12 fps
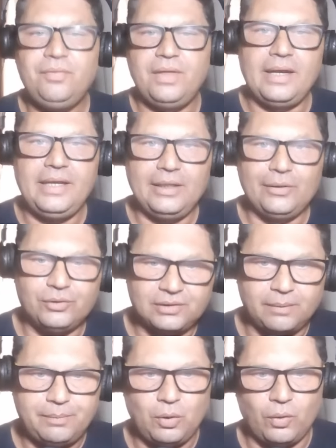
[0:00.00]
tem a Liga dos
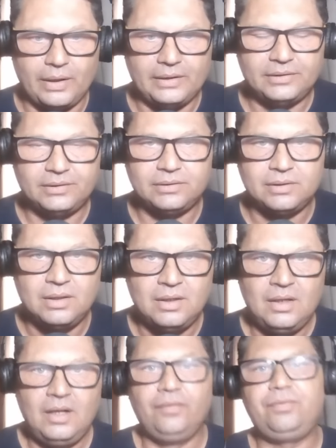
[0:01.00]
Campeões,
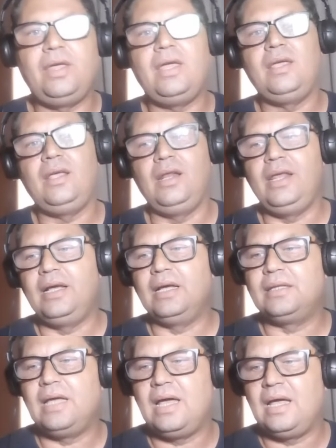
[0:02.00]
tem Liga
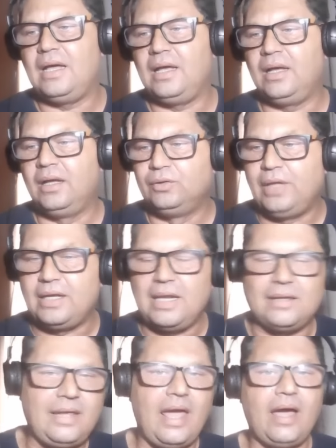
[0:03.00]
da, da
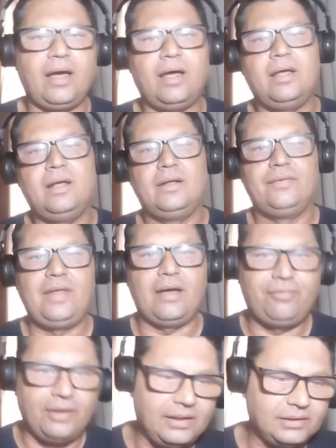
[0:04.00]
Inglaterra, da
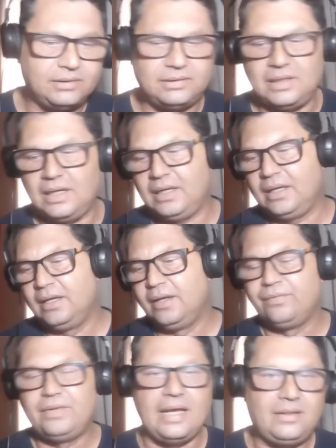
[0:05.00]
França, da